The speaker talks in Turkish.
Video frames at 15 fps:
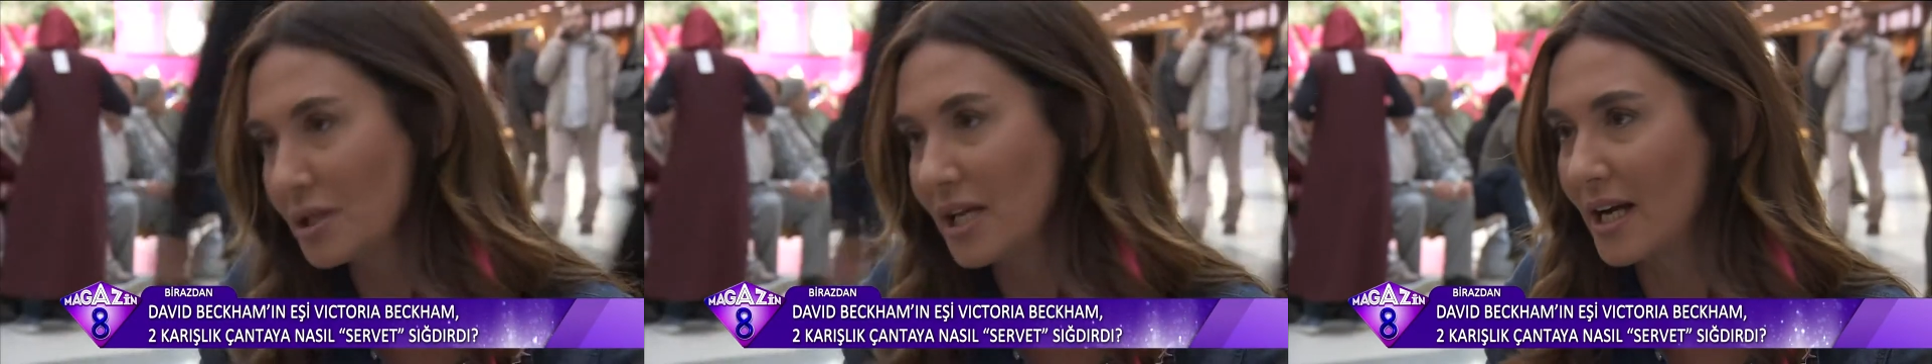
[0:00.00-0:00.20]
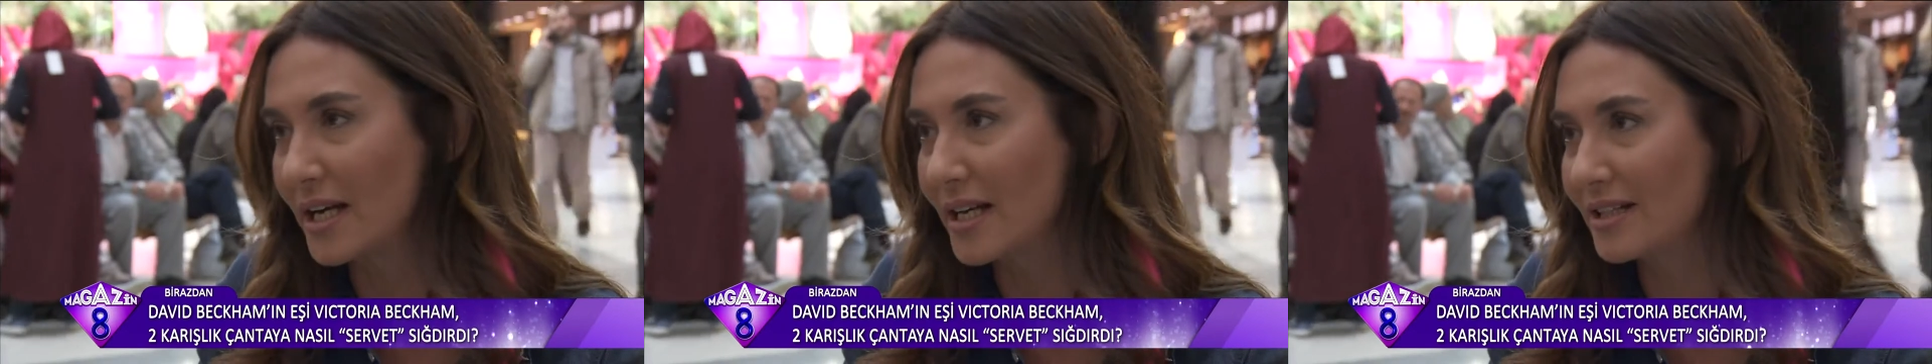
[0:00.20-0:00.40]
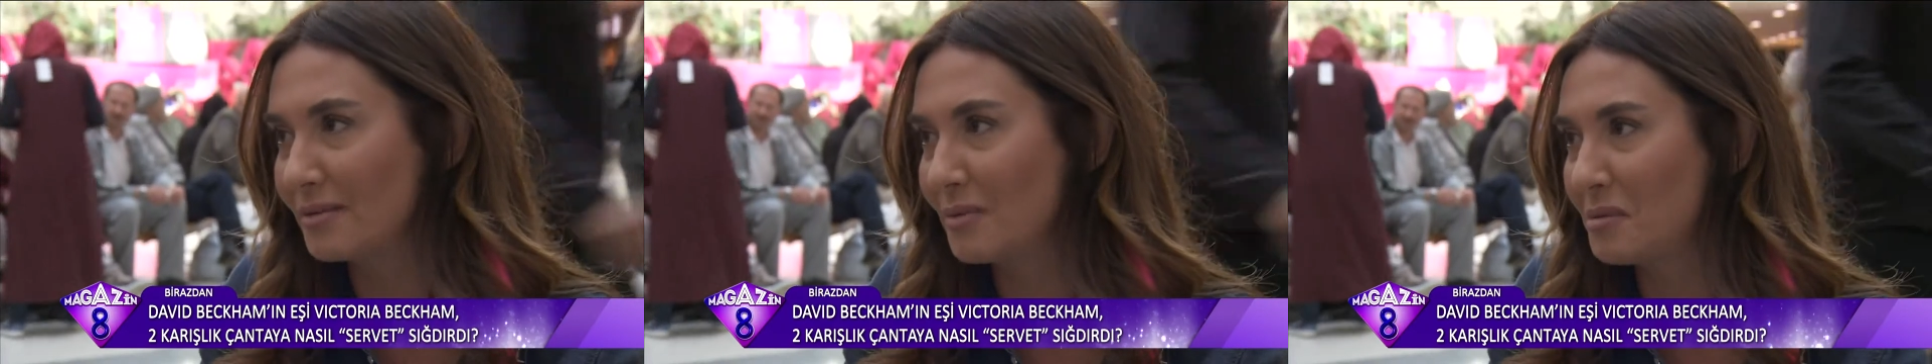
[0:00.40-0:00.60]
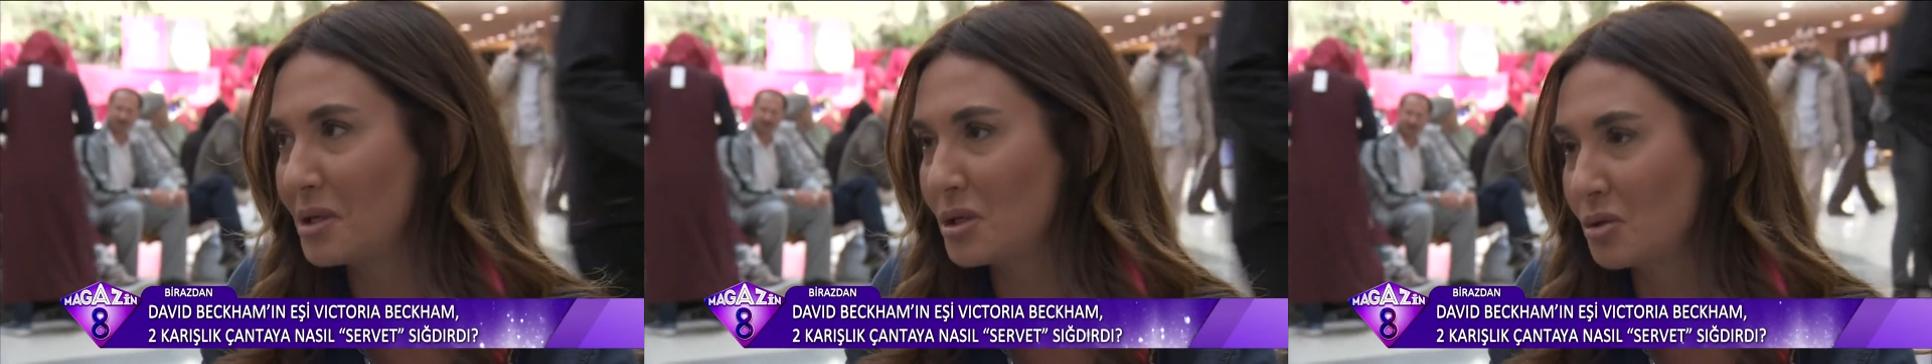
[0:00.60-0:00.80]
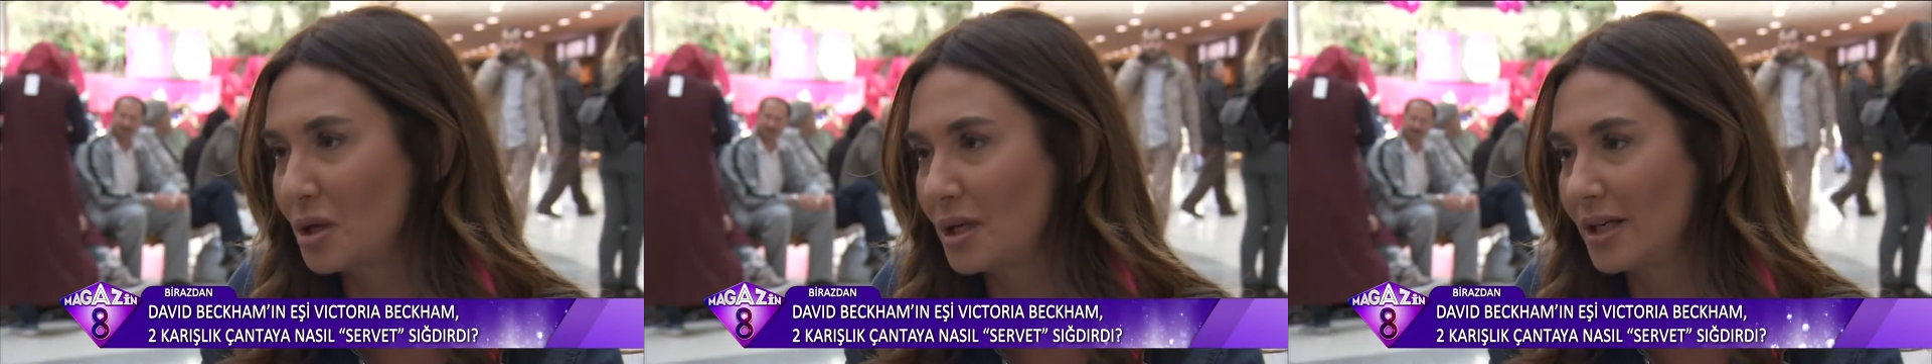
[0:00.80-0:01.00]
zannettim ama
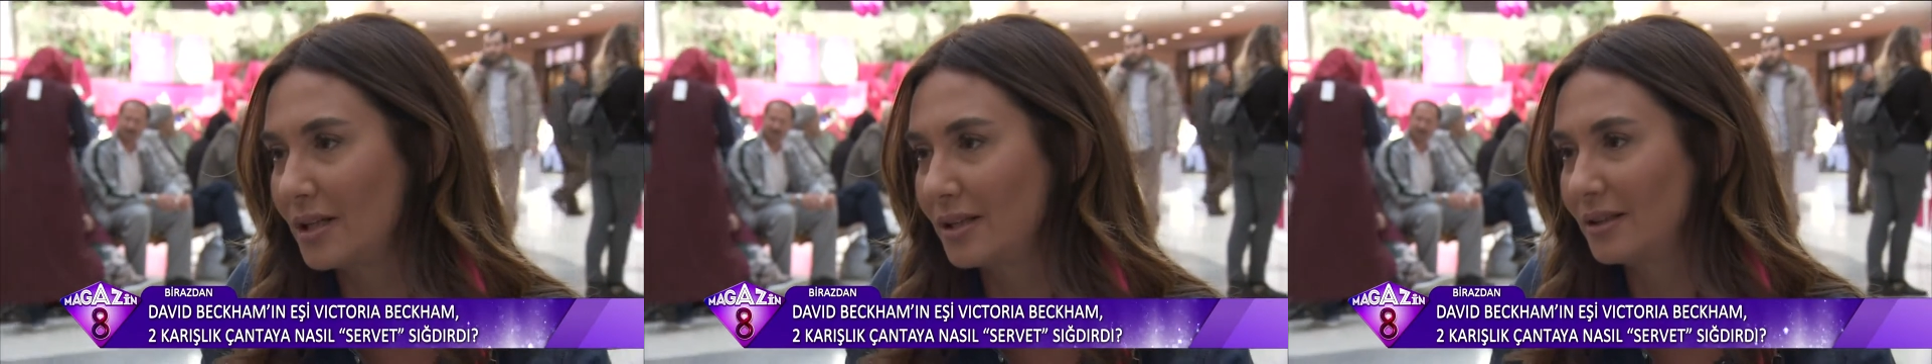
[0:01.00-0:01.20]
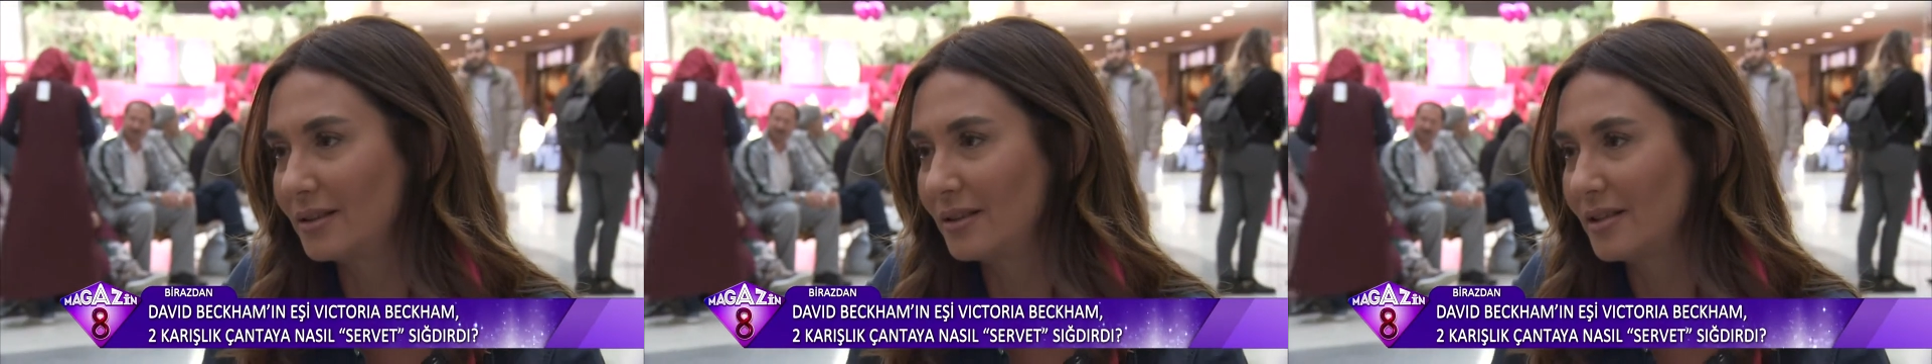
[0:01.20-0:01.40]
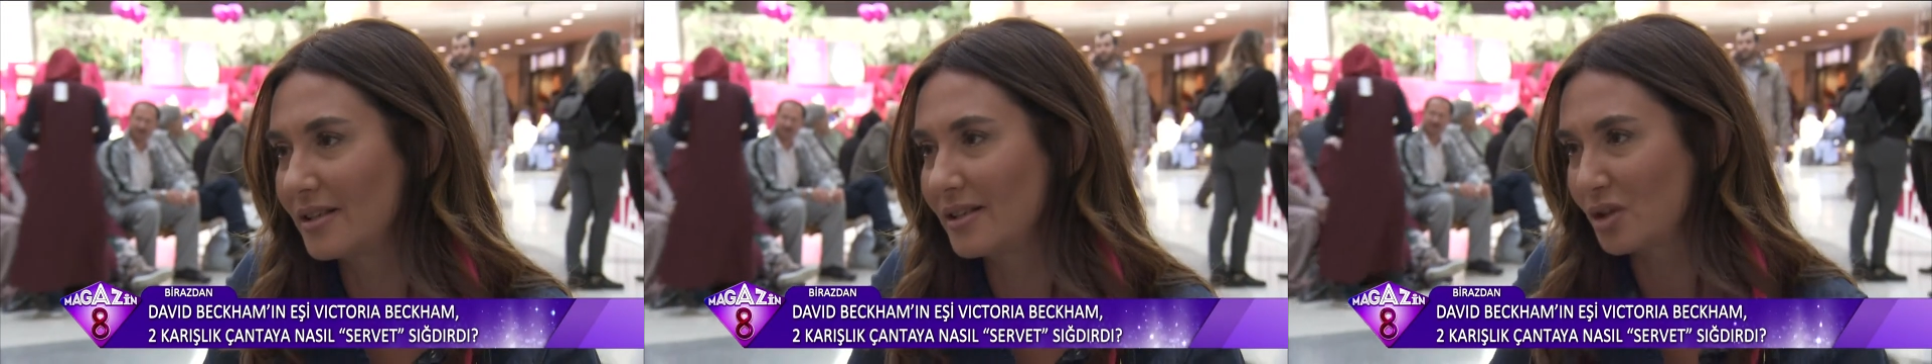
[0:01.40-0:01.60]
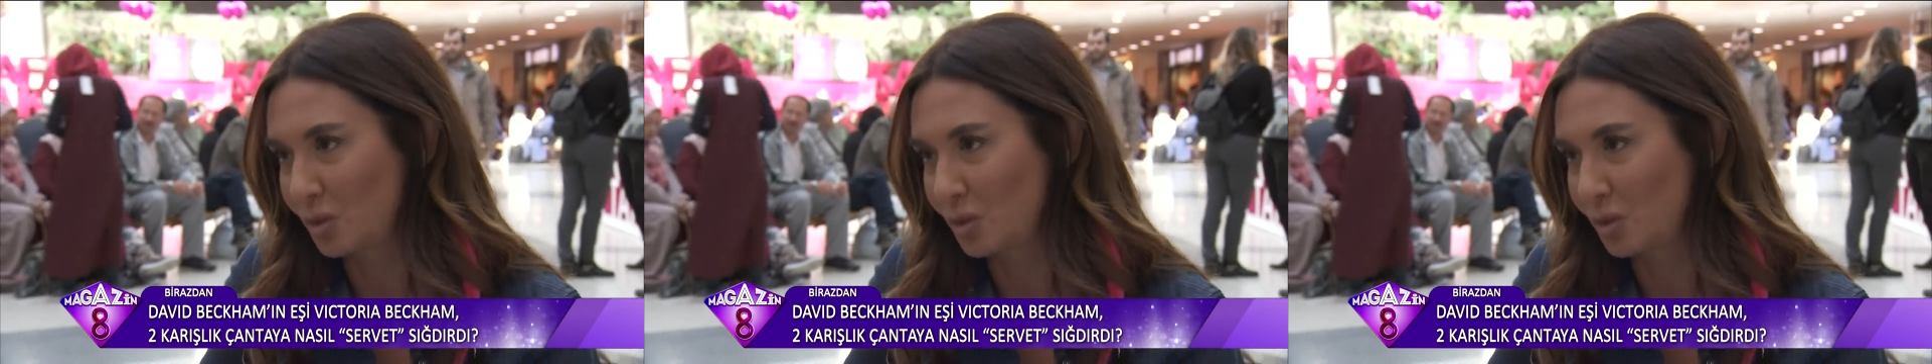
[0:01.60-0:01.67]
sonra e,